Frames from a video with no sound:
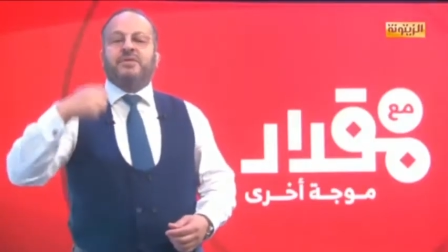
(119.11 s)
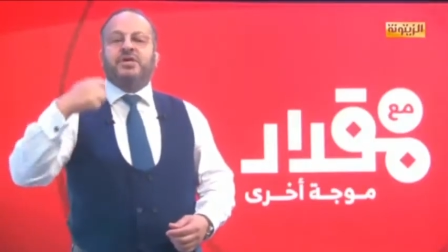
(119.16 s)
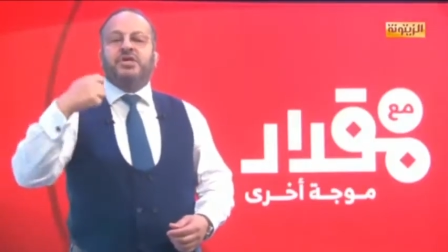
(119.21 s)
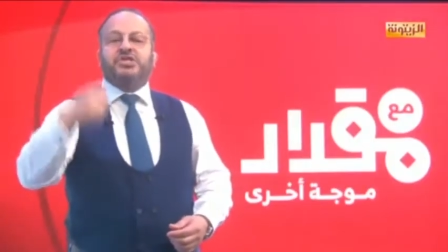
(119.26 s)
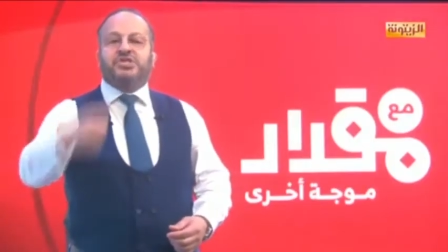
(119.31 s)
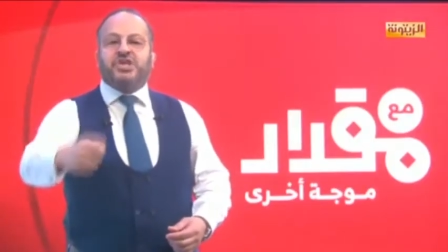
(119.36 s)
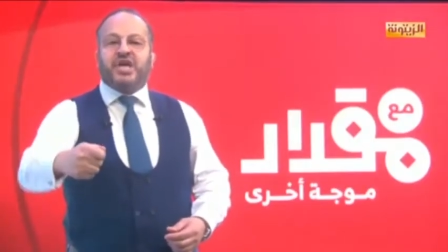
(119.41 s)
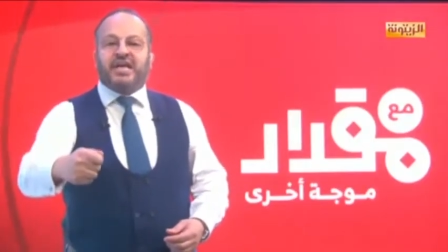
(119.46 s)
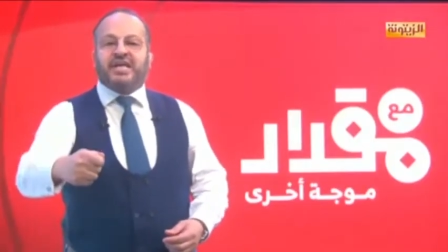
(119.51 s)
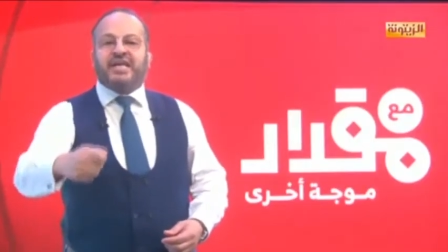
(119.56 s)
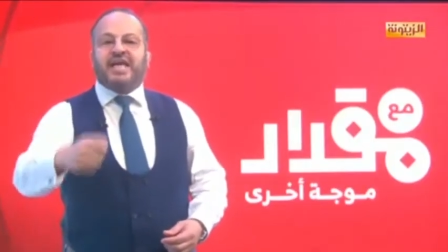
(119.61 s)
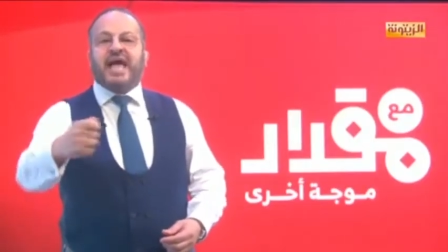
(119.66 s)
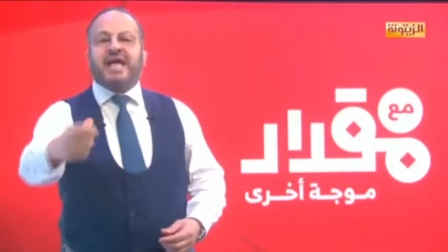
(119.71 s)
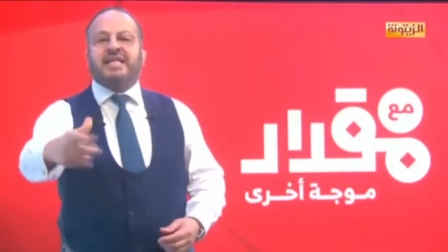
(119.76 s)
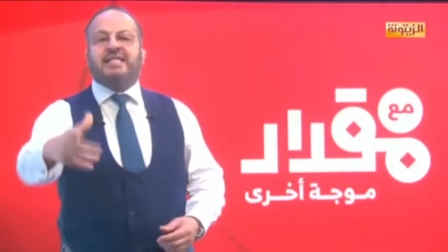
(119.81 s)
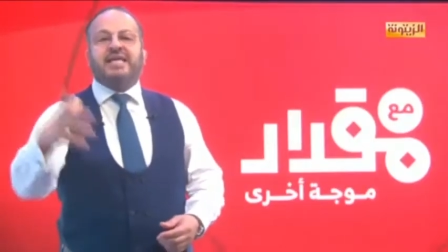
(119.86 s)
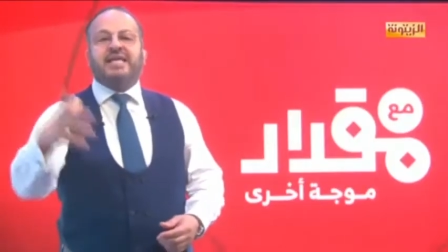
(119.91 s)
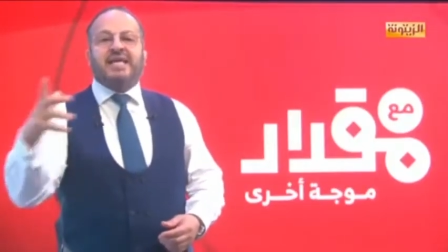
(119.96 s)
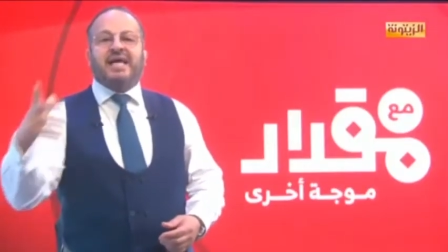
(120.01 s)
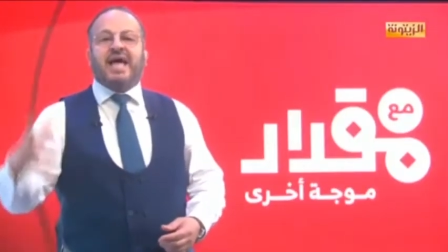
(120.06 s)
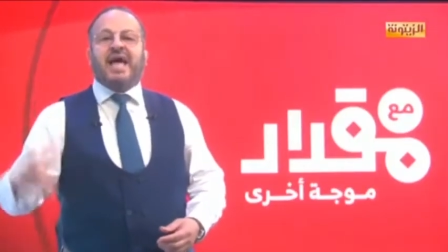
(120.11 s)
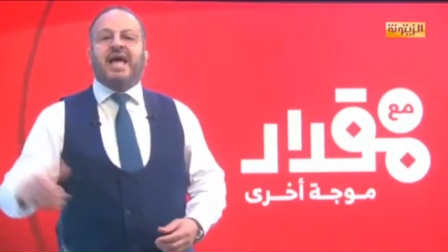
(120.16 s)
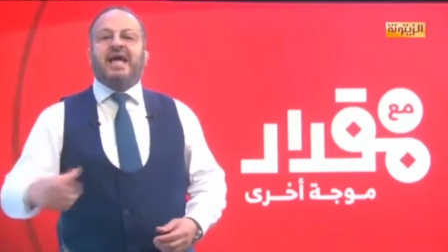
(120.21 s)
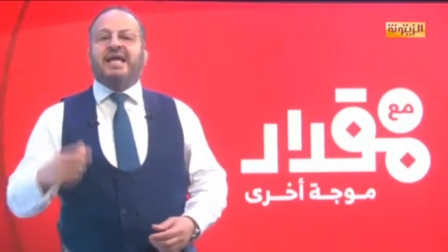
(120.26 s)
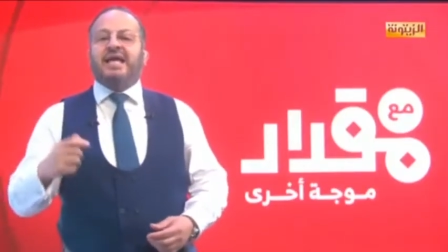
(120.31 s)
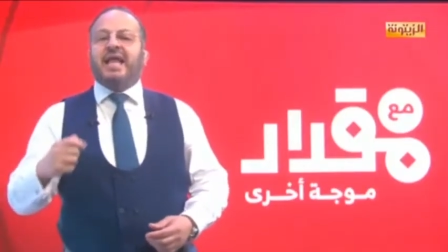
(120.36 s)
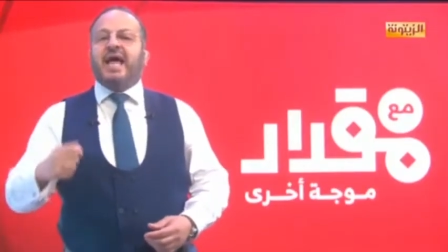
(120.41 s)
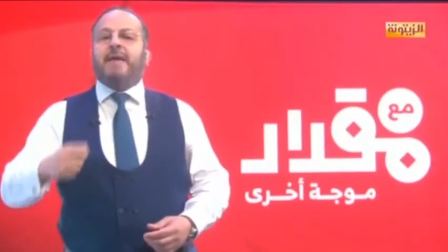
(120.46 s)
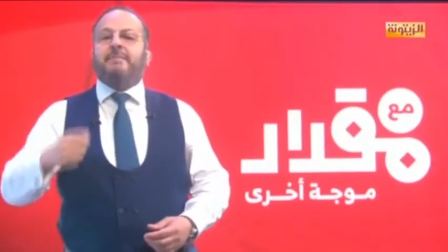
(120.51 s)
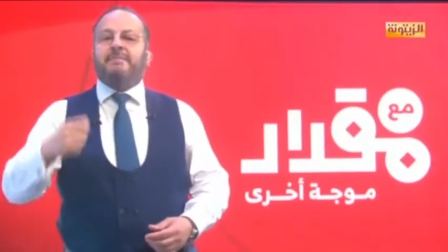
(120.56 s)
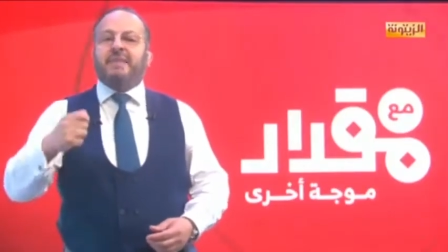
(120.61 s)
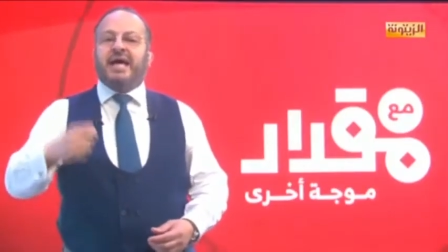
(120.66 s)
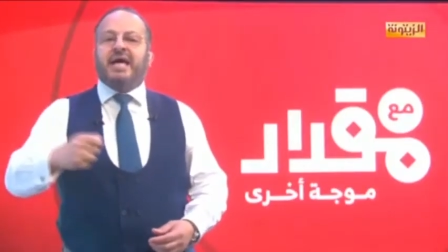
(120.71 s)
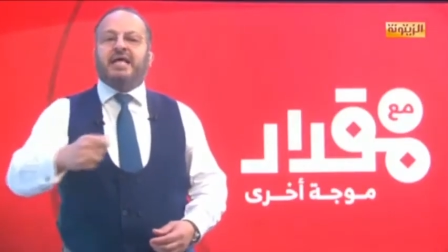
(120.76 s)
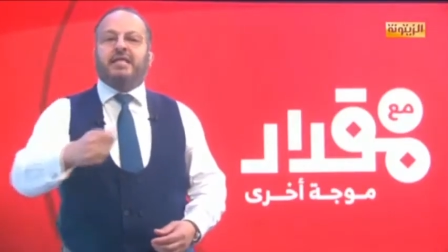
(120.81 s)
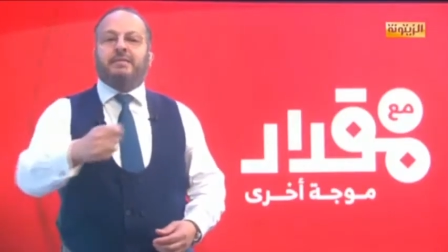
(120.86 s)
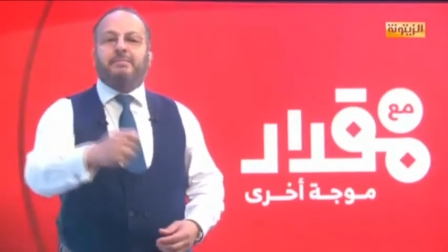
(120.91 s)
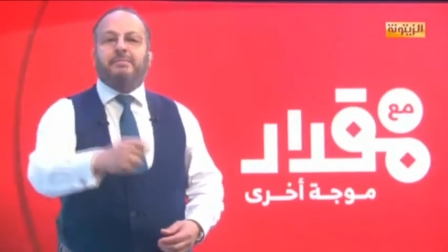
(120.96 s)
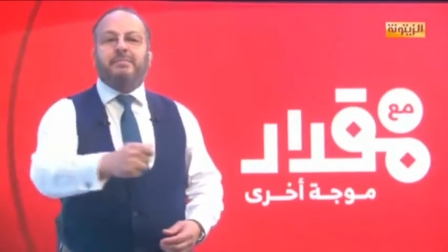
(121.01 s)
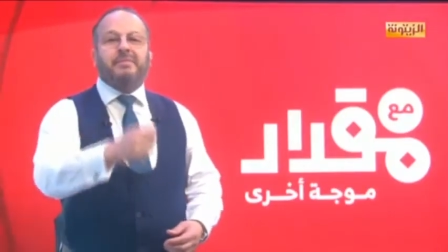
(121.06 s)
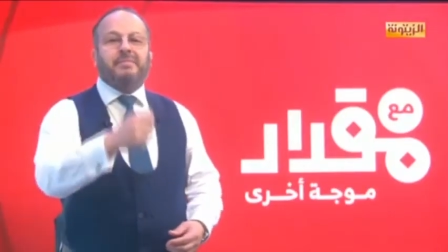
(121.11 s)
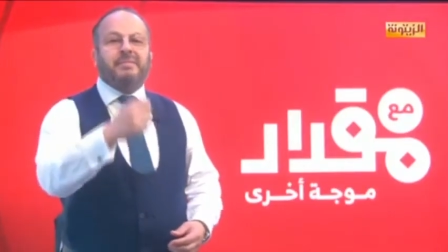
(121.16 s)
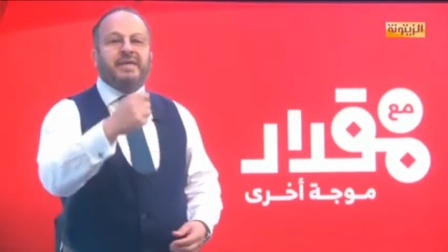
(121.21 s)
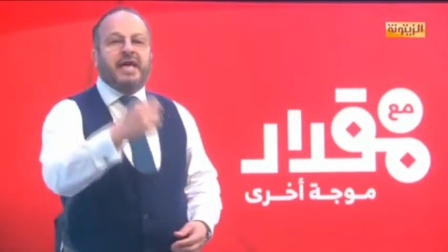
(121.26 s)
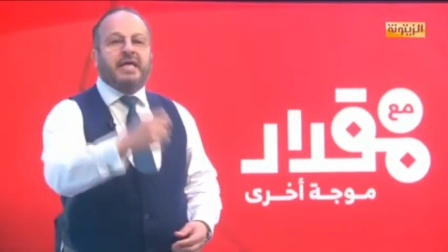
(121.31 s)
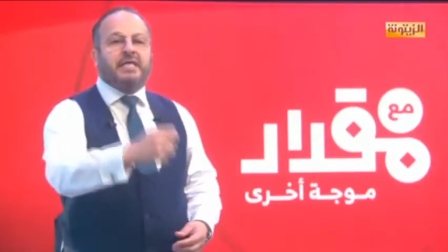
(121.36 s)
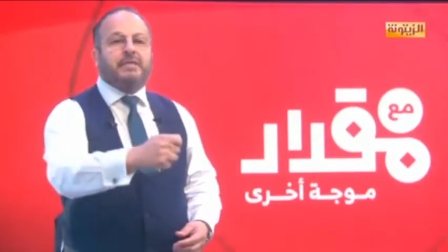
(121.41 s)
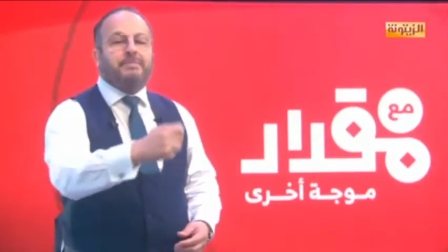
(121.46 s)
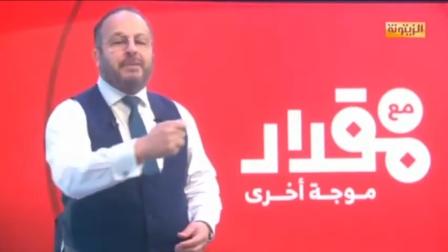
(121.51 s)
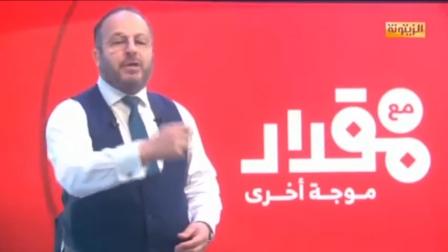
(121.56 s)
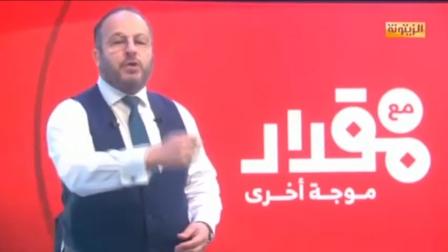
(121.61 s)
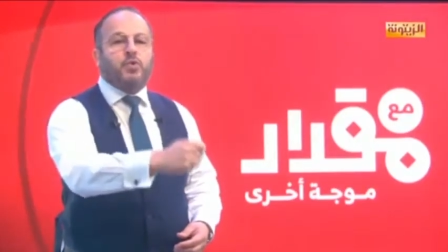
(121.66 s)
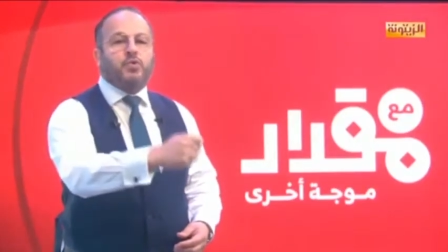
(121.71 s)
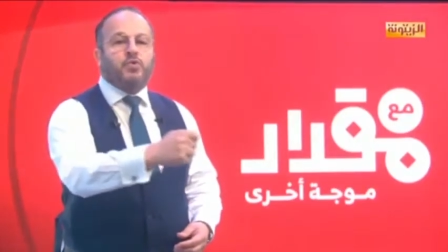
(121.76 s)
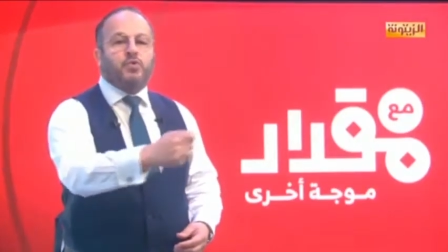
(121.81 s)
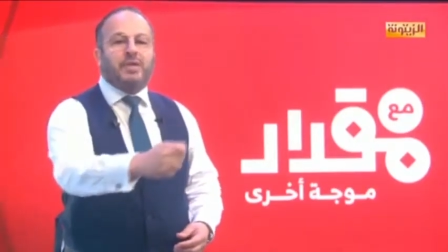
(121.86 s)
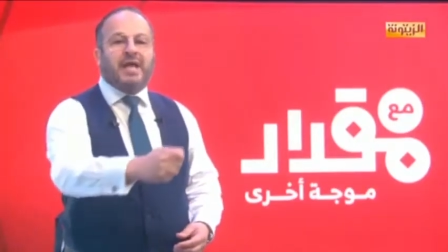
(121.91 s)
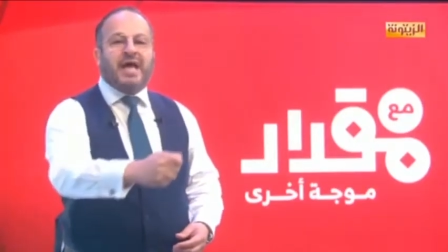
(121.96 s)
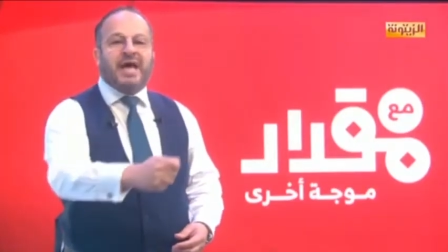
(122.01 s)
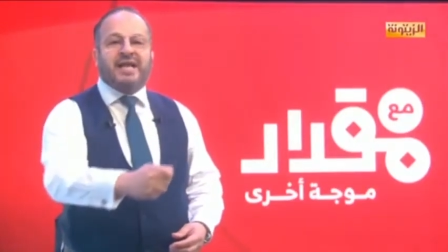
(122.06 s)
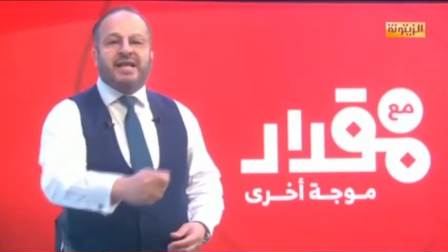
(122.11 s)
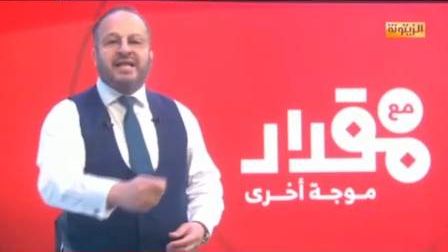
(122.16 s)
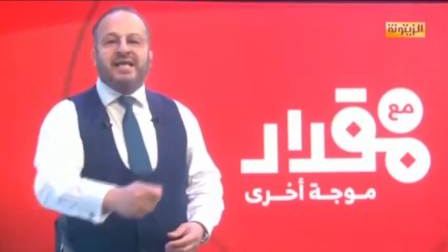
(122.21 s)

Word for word: شيك هدية إلى 100 ب 100 مليون دولار